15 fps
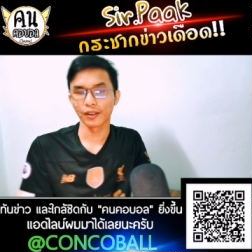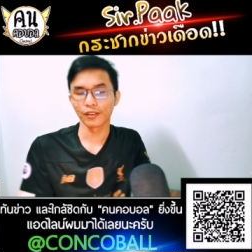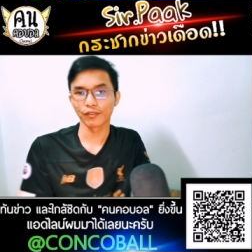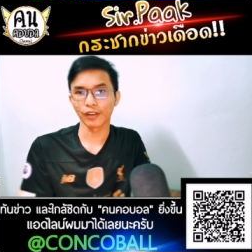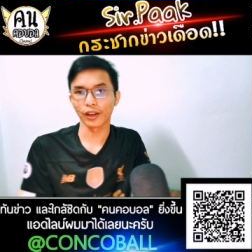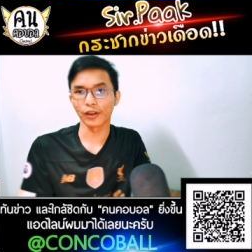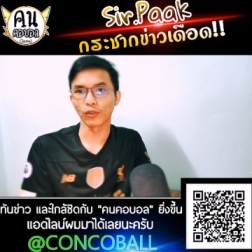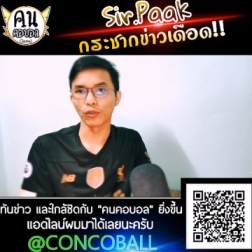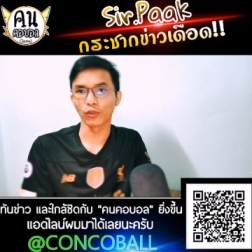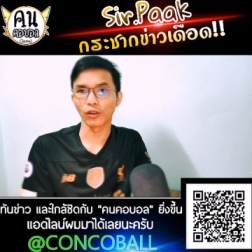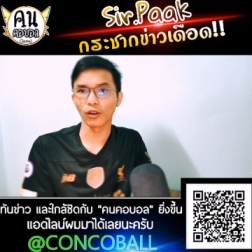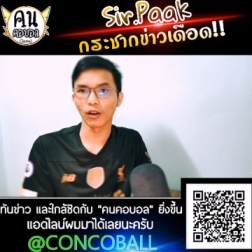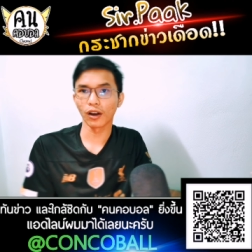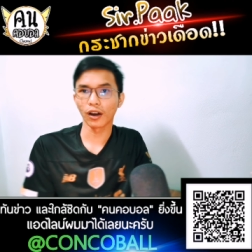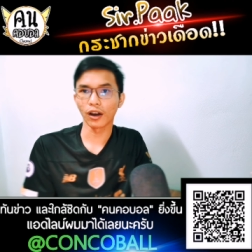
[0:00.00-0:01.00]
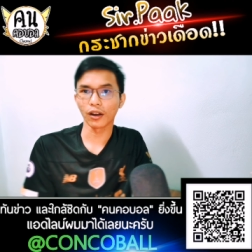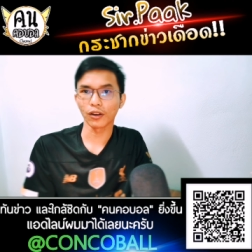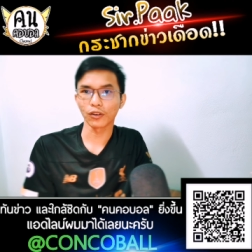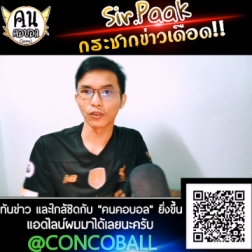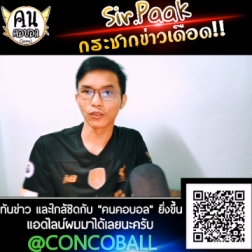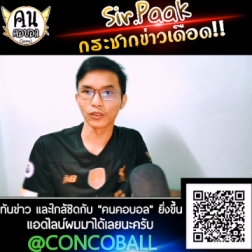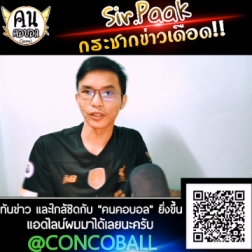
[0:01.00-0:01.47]
แฟนหงก็
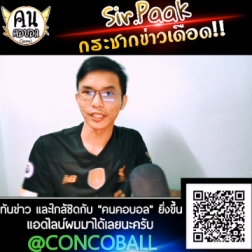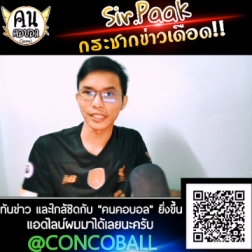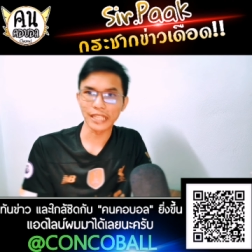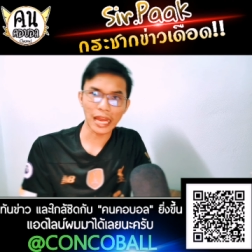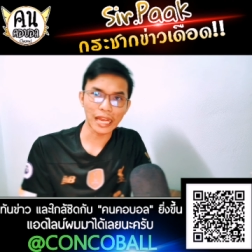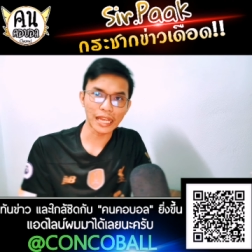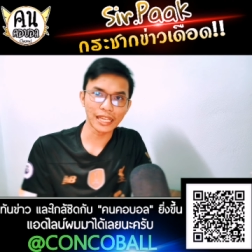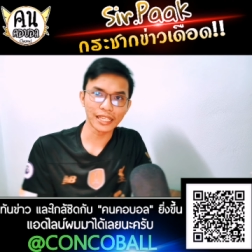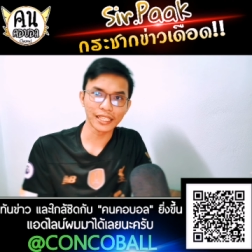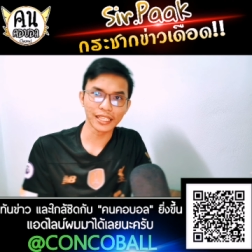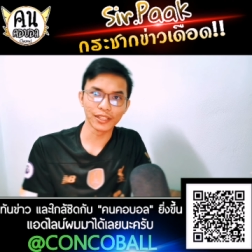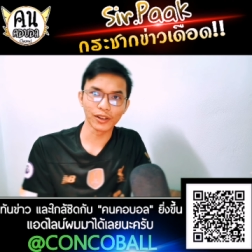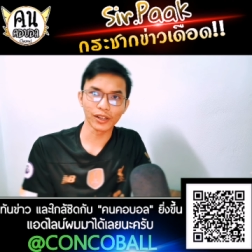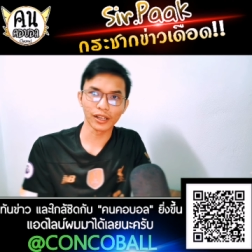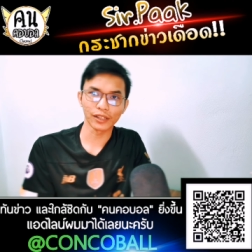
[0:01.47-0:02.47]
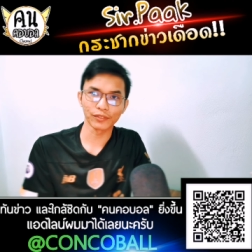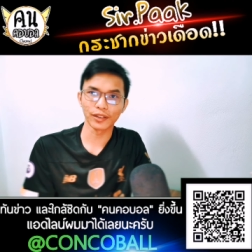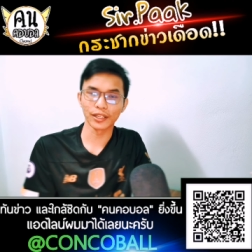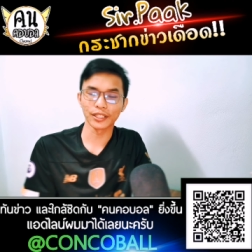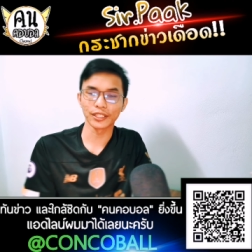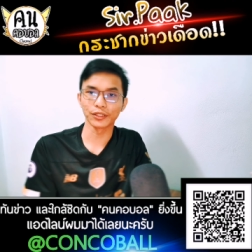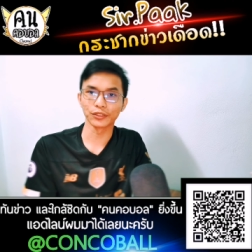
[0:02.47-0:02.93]
คงดีใจ เช่นเดียวกับแฟ
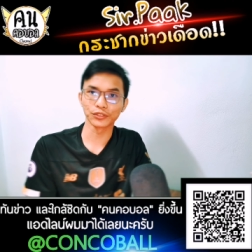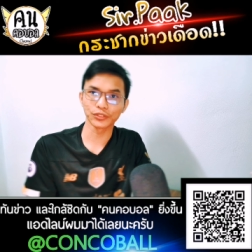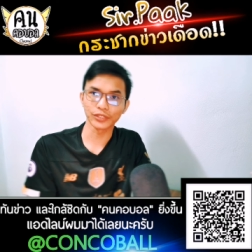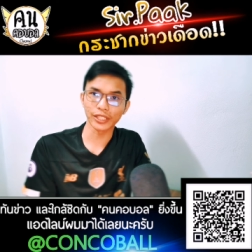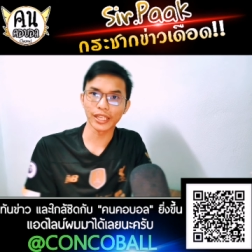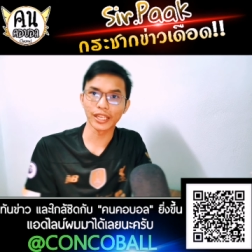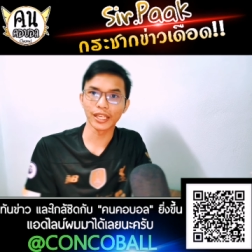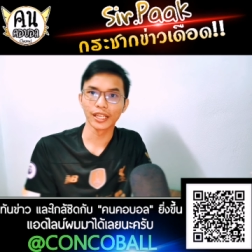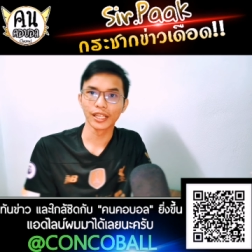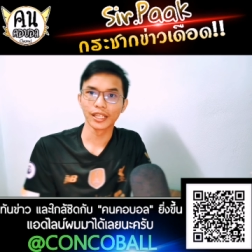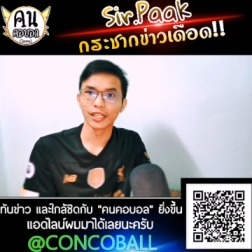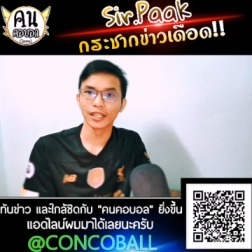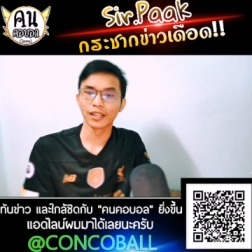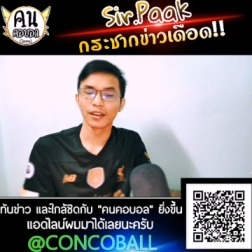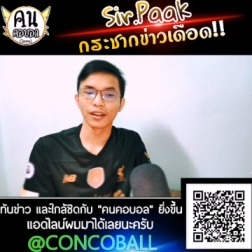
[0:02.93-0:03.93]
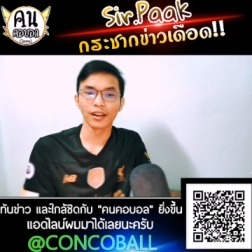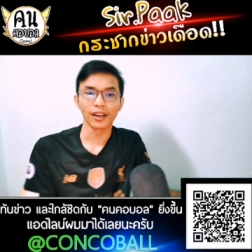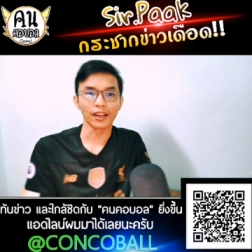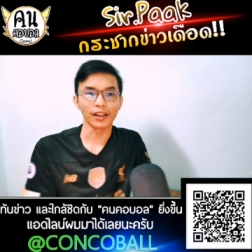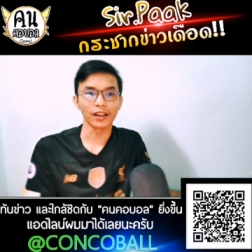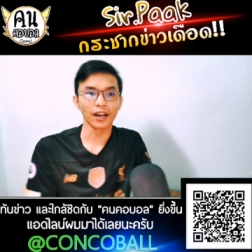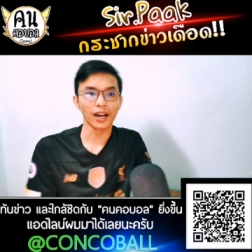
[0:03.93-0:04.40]
นเชลซี
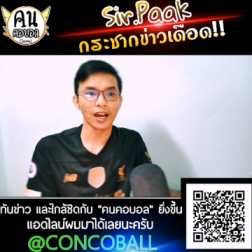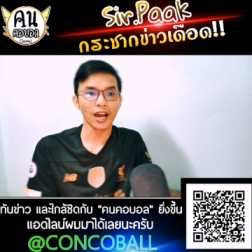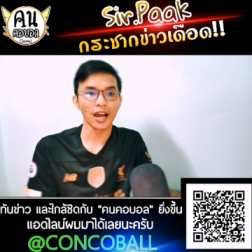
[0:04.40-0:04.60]
และก็